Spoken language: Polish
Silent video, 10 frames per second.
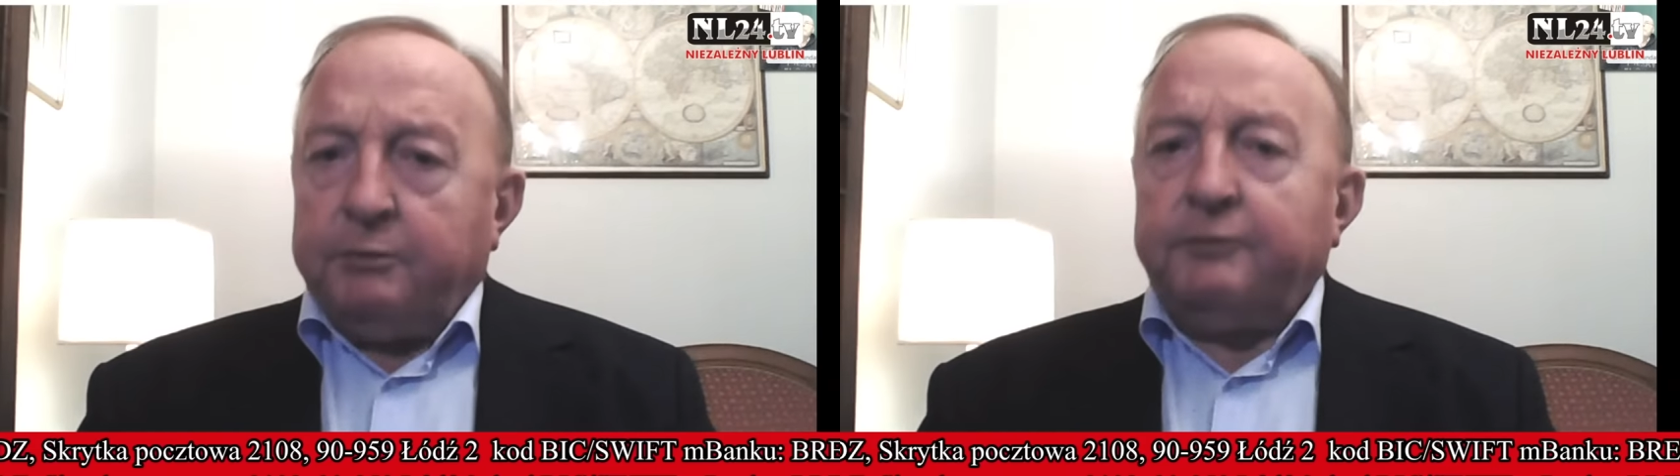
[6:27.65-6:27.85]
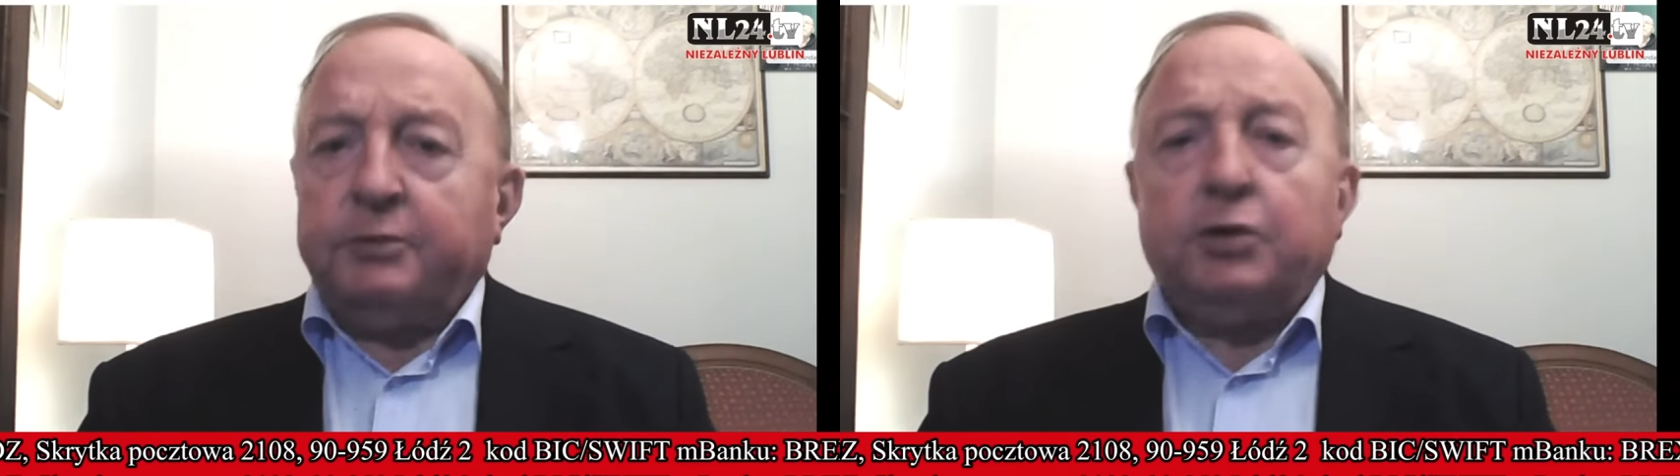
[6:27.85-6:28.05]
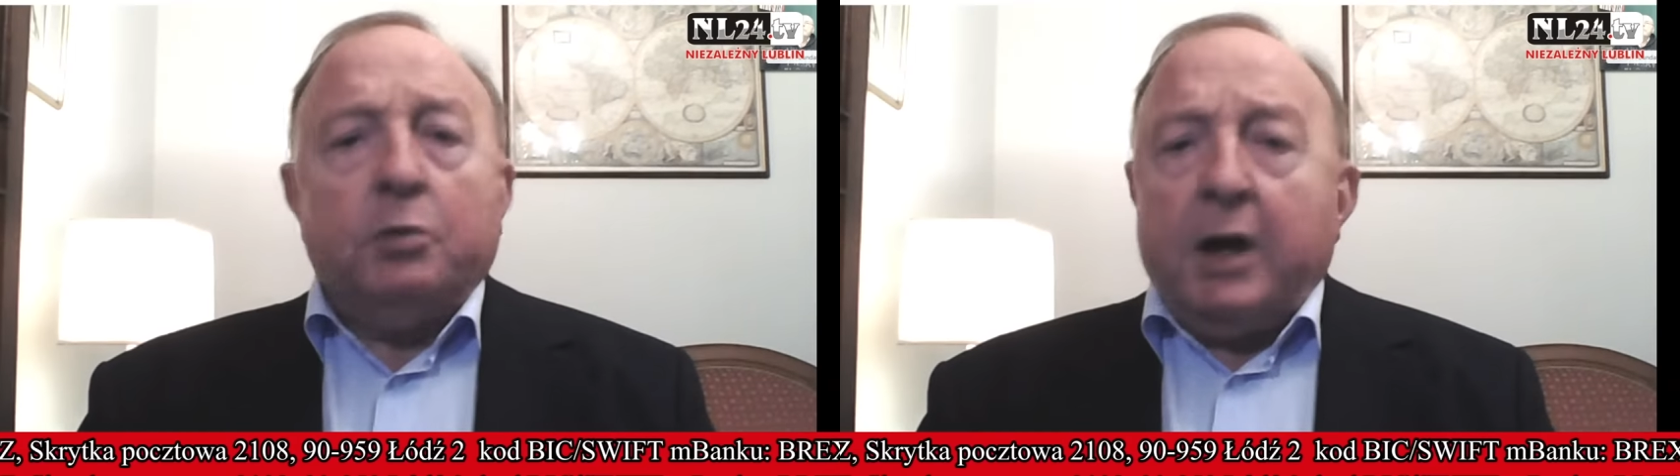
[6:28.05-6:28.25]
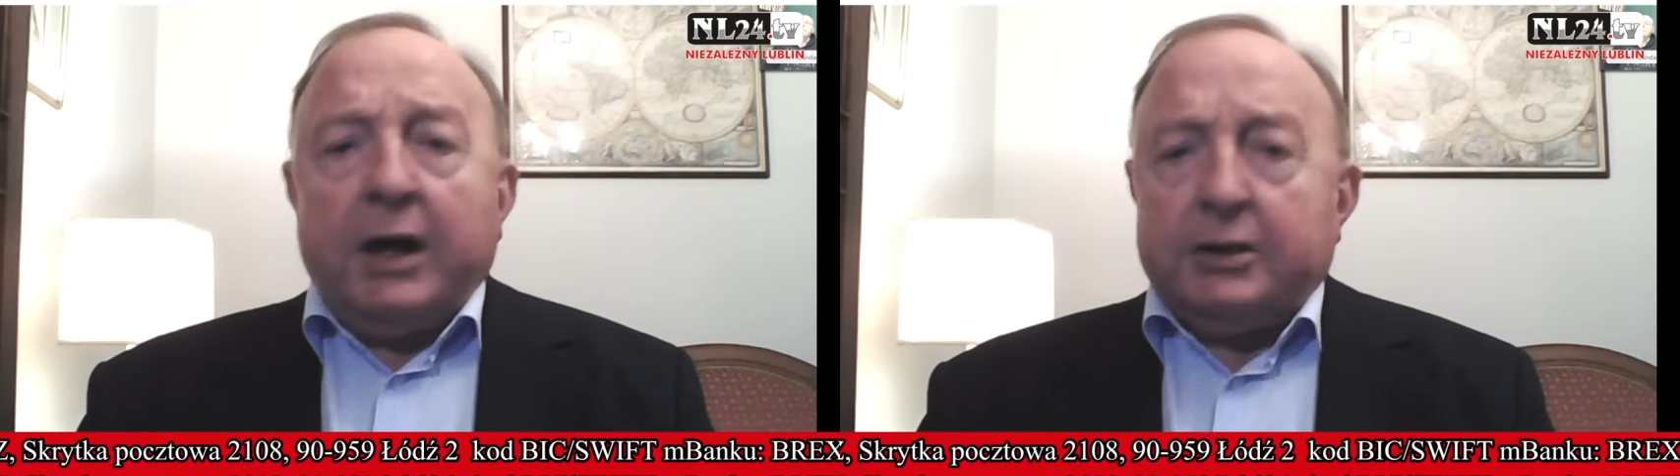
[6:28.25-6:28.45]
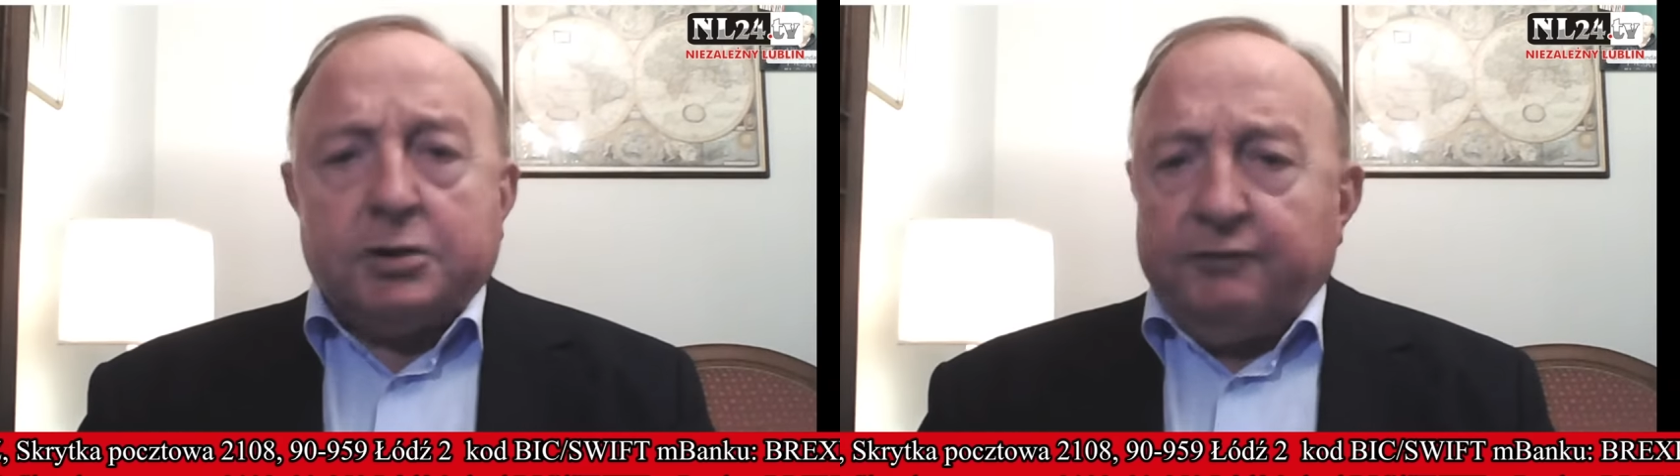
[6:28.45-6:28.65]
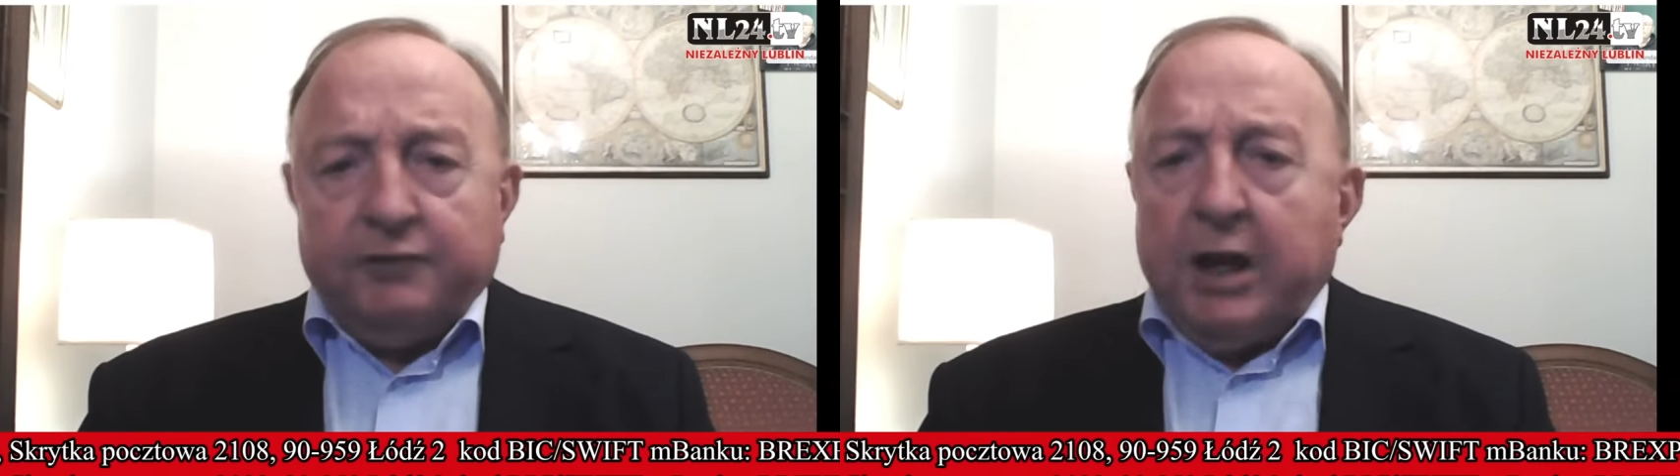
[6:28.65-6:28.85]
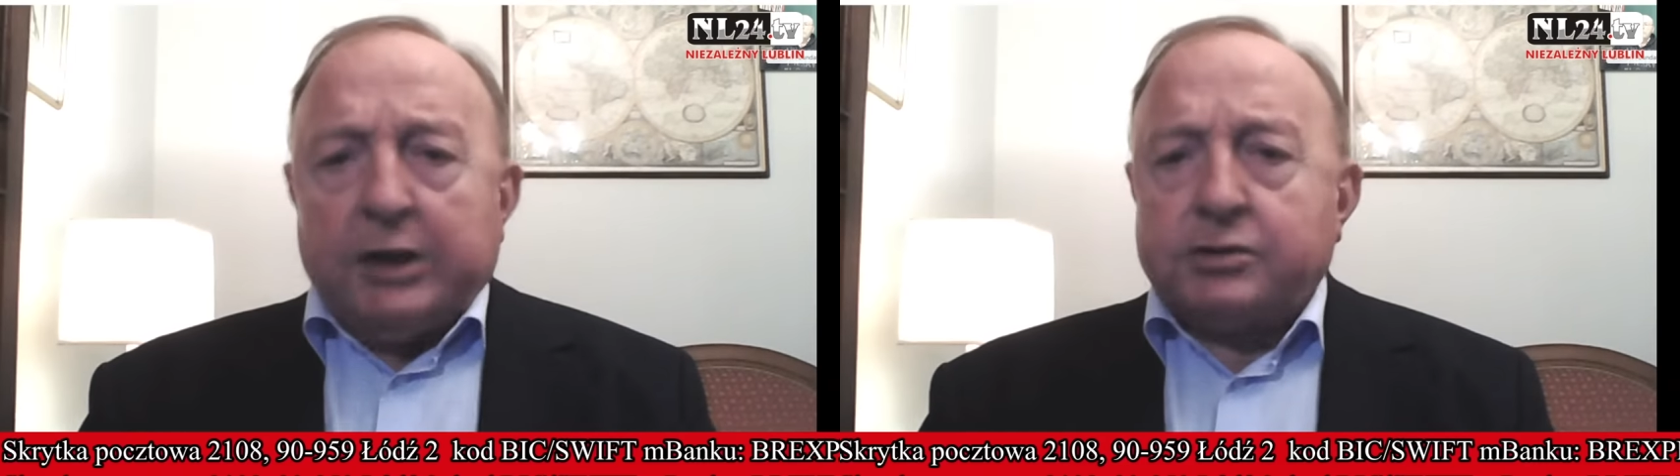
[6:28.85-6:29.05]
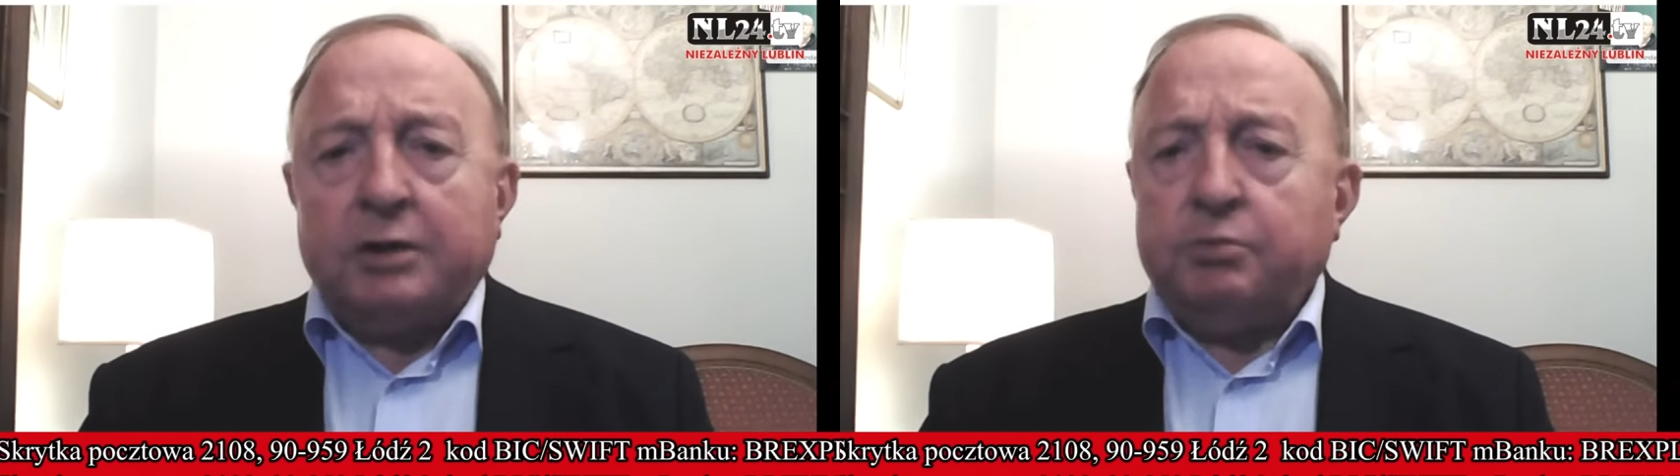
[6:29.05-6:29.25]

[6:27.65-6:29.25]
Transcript: domagać się wyjaśnień,